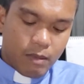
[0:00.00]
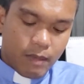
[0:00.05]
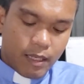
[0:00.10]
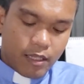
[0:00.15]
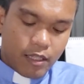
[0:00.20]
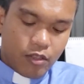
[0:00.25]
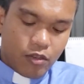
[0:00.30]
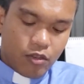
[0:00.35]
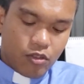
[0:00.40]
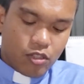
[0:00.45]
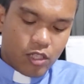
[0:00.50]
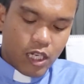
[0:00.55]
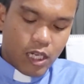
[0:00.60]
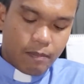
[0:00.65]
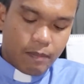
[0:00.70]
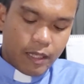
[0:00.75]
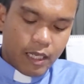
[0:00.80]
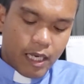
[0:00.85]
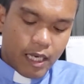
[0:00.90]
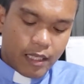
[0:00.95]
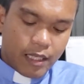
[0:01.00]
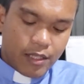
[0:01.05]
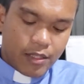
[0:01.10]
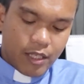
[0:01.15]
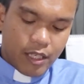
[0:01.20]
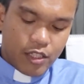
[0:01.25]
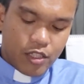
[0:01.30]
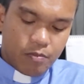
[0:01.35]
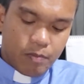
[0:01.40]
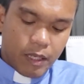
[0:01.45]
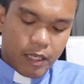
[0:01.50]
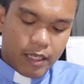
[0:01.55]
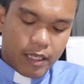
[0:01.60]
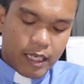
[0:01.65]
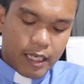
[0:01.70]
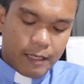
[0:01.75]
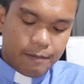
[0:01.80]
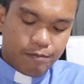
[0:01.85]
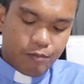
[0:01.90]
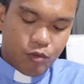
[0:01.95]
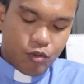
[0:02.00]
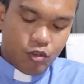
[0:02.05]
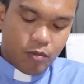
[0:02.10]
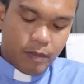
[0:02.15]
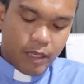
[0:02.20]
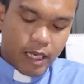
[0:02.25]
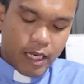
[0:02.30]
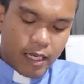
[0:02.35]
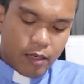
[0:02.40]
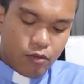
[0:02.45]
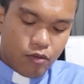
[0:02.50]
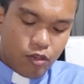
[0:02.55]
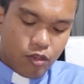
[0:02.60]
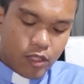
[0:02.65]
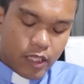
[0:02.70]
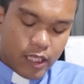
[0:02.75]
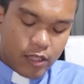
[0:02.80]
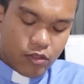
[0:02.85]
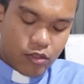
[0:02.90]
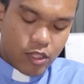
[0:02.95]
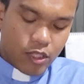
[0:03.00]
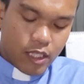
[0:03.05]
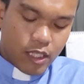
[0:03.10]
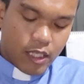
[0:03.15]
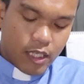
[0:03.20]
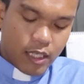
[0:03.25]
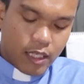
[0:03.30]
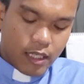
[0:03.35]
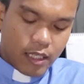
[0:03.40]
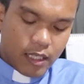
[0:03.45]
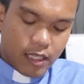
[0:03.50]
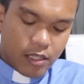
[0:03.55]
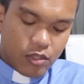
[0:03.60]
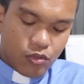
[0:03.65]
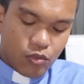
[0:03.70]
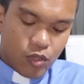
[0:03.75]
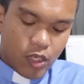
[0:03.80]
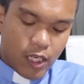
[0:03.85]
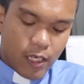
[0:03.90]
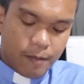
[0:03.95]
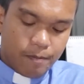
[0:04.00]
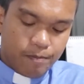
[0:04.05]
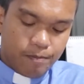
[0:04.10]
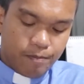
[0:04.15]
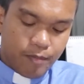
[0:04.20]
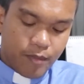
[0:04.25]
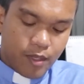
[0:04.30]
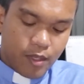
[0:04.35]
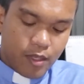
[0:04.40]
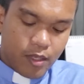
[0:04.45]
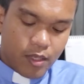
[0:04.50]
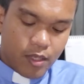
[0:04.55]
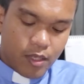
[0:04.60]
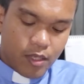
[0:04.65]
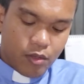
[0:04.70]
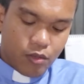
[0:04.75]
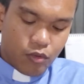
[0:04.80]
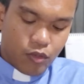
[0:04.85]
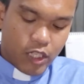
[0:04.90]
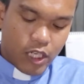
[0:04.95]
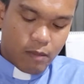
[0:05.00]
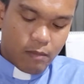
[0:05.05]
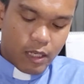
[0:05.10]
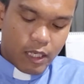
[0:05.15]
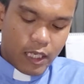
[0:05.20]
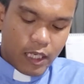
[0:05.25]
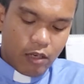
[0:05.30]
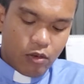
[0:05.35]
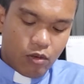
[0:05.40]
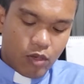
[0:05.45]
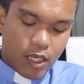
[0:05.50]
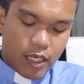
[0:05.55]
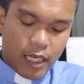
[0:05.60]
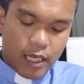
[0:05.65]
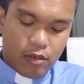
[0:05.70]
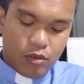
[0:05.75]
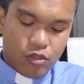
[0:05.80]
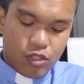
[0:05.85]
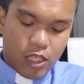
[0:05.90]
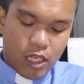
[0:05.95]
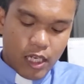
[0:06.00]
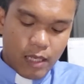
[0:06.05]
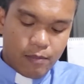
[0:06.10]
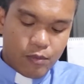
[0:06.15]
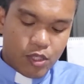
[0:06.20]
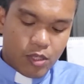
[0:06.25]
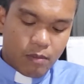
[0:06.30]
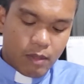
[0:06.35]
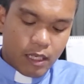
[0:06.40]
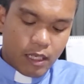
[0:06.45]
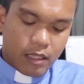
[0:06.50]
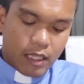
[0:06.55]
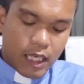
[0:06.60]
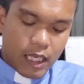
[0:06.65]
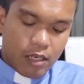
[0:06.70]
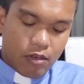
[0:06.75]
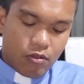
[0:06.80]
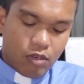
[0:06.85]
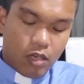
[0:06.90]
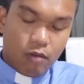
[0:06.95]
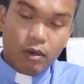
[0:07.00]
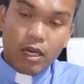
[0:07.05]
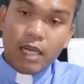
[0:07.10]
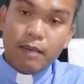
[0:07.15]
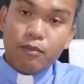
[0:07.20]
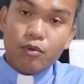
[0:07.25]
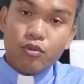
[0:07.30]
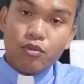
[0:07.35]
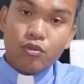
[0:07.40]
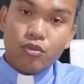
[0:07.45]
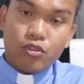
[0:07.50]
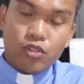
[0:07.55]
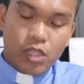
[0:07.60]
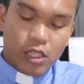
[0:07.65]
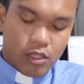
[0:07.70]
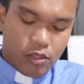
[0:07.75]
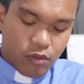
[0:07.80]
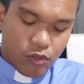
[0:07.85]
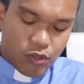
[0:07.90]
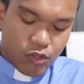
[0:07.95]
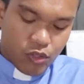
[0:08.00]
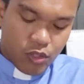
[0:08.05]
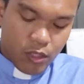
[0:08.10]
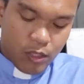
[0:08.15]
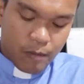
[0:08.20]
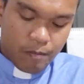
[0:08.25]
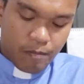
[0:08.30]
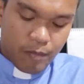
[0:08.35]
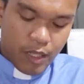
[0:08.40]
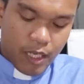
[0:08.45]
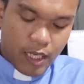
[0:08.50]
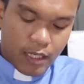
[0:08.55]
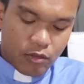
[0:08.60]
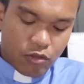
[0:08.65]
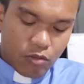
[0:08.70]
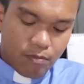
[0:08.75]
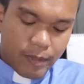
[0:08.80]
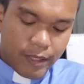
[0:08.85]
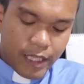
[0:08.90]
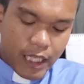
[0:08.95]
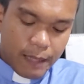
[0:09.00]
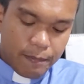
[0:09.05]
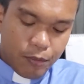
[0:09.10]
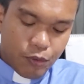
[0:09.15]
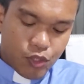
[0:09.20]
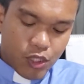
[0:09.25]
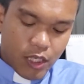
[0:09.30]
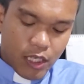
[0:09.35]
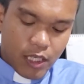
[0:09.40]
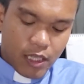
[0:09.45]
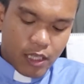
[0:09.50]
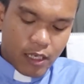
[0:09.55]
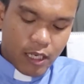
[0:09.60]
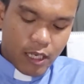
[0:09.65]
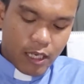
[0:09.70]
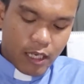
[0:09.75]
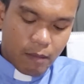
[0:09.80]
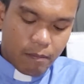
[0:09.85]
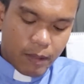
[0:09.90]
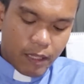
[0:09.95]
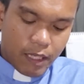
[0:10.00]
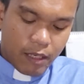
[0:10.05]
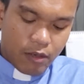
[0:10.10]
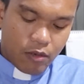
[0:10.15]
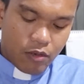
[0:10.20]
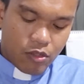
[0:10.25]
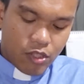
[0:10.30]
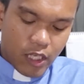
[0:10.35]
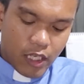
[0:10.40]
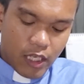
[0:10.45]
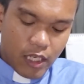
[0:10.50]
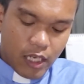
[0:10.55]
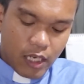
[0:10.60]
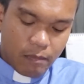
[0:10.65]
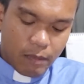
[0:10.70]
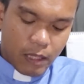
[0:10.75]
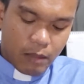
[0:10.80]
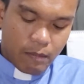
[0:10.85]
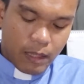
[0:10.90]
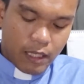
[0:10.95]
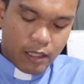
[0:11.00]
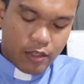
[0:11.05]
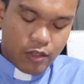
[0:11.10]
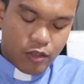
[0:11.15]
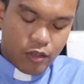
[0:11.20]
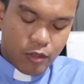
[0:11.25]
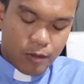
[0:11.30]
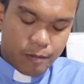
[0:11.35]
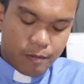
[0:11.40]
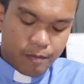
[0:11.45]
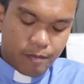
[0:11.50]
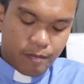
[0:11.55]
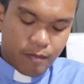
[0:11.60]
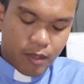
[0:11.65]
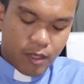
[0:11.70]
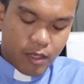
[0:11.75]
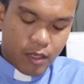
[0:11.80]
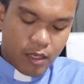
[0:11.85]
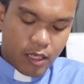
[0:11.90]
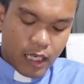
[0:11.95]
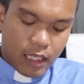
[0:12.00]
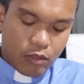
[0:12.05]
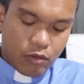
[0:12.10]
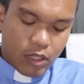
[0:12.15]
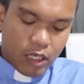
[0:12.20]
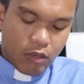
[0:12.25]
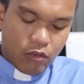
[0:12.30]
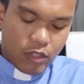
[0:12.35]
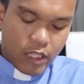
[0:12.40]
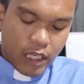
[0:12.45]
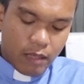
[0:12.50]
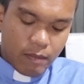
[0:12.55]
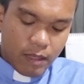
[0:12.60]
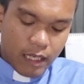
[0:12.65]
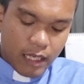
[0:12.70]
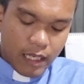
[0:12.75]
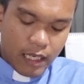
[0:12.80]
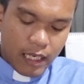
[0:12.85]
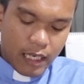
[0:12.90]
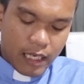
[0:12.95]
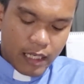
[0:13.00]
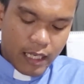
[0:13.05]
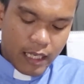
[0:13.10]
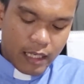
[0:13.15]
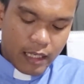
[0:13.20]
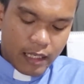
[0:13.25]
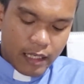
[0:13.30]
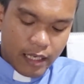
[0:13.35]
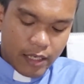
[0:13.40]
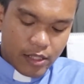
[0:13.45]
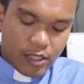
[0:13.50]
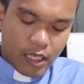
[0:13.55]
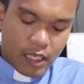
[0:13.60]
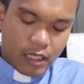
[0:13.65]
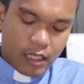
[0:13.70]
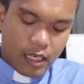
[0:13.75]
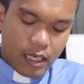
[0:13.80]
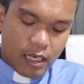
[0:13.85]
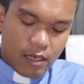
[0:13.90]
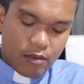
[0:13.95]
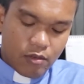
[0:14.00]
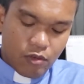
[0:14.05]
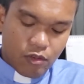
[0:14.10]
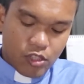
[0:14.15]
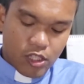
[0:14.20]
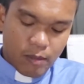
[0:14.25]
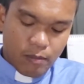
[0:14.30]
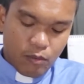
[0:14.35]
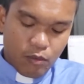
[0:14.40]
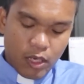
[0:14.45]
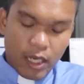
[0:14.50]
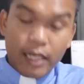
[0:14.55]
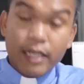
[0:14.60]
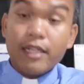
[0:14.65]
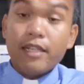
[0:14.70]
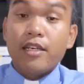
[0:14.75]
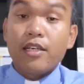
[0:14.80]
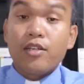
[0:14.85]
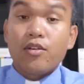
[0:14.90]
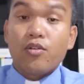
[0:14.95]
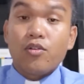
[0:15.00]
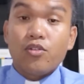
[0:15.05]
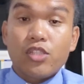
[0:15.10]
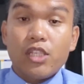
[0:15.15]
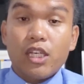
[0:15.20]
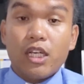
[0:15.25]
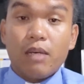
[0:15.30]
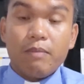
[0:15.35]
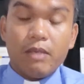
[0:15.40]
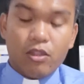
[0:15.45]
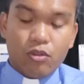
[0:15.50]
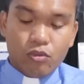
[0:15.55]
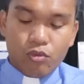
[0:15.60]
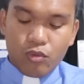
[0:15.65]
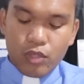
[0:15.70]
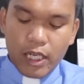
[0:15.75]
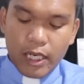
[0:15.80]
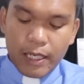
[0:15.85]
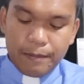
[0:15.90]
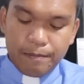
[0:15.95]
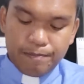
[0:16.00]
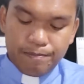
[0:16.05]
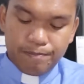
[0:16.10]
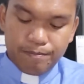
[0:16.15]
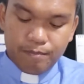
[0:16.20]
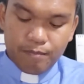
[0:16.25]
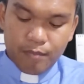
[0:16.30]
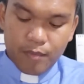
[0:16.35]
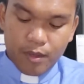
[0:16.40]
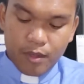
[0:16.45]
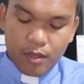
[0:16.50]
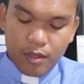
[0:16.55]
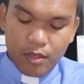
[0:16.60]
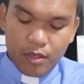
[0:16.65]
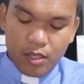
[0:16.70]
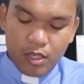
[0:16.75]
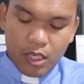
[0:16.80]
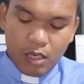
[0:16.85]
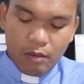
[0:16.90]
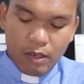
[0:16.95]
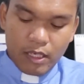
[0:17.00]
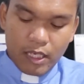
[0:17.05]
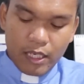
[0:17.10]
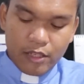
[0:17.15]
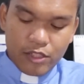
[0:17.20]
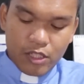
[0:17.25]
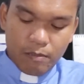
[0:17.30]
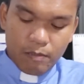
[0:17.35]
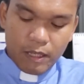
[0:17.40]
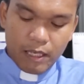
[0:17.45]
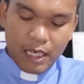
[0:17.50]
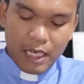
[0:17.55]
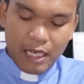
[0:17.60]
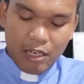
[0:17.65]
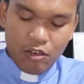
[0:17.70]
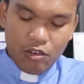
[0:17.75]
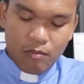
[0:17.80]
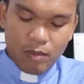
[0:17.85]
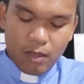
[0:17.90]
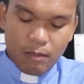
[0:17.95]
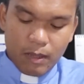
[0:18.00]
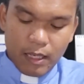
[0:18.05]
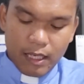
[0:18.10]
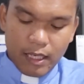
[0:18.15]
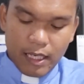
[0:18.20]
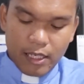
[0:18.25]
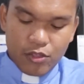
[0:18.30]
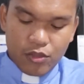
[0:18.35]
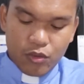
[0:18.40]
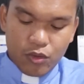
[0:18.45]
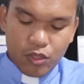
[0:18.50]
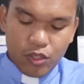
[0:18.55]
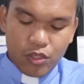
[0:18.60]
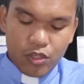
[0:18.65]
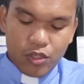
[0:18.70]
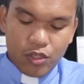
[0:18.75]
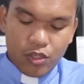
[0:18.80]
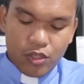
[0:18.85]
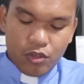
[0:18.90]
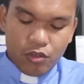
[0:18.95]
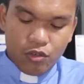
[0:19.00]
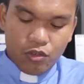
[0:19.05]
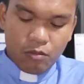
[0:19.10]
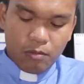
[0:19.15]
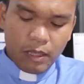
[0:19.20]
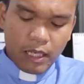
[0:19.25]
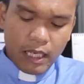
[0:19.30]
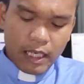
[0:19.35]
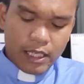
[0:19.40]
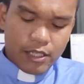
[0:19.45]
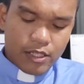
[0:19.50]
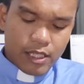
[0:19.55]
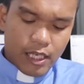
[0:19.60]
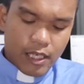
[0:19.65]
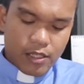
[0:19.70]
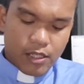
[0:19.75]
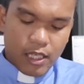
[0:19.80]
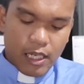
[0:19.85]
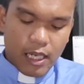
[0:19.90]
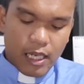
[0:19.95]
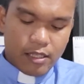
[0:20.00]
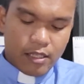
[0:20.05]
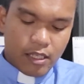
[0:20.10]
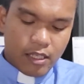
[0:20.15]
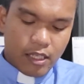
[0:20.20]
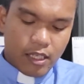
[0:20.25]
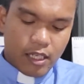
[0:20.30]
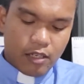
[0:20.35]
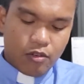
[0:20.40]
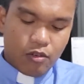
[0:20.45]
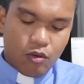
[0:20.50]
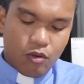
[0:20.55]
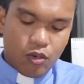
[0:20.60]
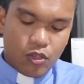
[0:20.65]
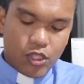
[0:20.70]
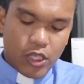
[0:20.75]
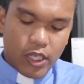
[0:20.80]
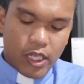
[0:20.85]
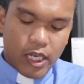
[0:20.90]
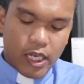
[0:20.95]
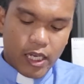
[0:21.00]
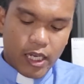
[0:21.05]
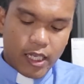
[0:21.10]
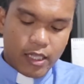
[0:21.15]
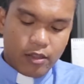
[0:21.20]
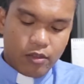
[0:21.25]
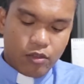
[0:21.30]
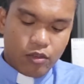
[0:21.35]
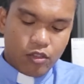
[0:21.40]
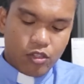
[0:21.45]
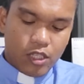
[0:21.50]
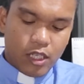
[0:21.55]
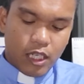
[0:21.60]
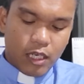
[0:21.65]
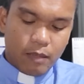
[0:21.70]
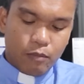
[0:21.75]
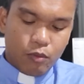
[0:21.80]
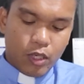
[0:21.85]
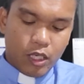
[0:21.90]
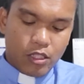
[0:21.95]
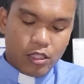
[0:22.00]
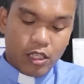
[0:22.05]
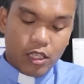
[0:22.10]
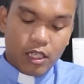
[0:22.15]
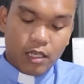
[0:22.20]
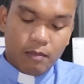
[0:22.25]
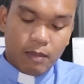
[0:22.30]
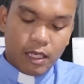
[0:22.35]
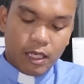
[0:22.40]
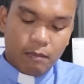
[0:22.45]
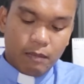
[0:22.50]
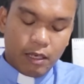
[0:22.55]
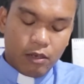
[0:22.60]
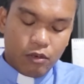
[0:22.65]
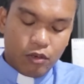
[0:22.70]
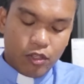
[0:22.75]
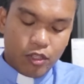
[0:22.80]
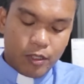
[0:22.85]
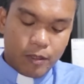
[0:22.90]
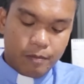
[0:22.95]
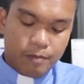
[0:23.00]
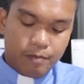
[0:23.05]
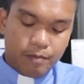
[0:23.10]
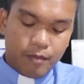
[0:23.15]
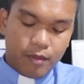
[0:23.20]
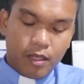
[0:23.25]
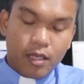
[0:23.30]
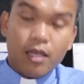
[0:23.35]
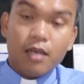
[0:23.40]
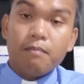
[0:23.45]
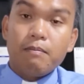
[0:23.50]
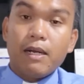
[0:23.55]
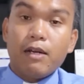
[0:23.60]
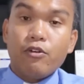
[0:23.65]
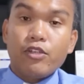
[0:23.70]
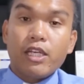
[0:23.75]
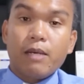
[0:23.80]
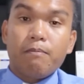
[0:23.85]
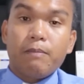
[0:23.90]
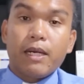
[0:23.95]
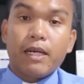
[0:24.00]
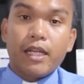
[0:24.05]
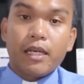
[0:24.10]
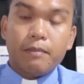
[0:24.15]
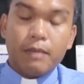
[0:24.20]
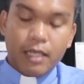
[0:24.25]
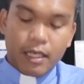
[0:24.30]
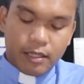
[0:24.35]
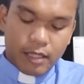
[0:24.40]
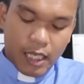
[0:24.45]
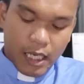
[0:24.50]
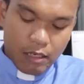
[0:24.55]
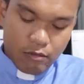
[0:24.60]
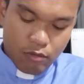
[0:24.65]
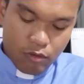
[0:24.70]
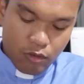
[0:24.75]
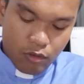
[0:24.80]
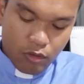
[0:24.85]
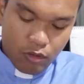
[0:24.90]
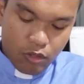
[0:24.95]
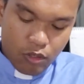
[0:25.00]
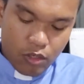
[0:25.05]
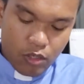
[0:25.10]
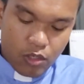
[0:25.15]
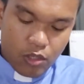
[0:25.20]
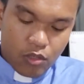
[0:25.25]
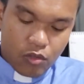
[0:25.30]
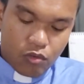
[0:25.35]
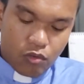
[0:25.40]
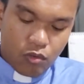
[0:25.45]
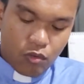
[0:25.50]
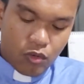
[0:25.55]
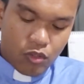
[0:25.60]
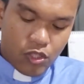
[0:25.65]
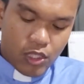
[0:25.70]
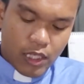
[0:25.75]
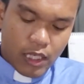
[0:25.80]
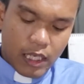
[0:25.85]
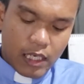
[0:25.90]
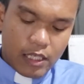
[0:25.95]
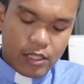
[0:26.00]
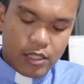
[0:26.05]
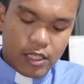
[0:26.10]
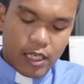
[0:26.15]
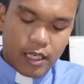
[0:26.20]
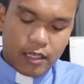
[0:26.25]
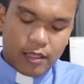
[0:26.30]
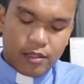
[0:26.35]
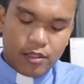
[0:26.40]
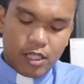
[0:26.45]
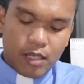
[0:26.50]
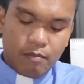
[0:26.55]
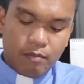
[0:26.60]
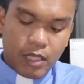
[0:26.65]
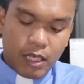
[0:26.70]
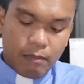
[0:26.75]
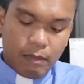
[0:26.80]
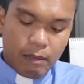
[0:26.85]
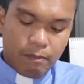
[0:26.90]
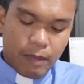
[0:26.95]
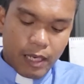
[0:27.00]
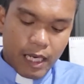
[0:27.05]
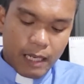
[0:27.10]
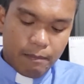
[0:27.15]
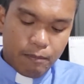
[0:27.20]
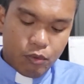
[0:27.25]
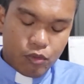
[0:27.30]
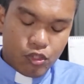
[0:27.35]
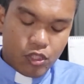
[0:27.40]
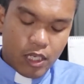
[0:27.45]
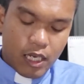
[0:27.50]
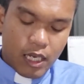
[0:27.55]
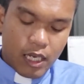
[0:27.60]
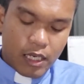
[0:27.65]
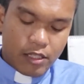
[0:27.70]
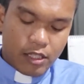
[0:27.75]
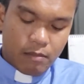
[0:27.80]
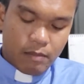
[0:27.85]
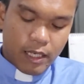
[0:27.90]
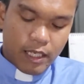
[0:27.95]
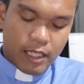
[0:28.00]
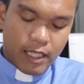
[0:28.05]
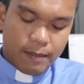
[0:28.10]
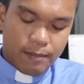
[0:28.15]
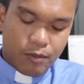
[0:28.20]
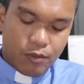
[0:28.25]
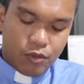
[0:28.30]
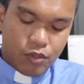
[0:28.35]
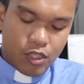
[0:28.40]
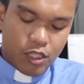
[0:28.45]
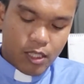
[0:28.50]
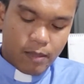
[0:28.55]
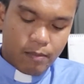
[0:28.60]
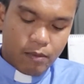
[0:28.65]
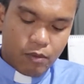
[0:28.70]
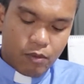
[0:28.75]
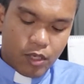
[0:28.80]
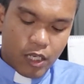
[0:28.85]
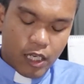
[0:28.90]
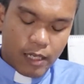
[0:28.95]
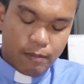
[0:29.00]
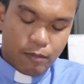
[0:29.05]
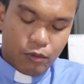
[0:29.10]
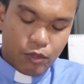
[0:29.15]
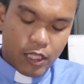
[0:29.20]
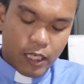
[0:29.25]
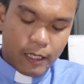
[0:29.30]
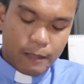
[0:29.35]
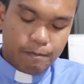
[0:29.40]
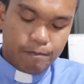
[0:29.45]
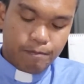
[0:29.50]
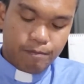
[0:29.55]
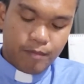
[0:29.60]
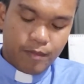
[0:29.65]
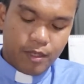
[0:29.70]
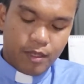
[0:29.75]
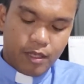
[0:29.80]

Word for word: pamatyon sila pinaagi sa espada ug bihagon ngadto sa tanang kanasuran Unya mailog ang Jerusalem sa mga tao nga wala mutuo sa Dios hangtod matapos ang gitagal nga panahon sa ilang pagmando. Aduna unyay mga ilhanan diha sa adlaw ug sa bulan ug sa kabituunan. Kawad-an sa paglaom ang mga nasod ug mga lisang sila sa dinaguok sa dagat ug sa nagpungasi nga mga balod. Panguyapan ang mga tawo tungod sa kalisang samtang magpaabot sila sa mahitabo sa tibuok kalibutan.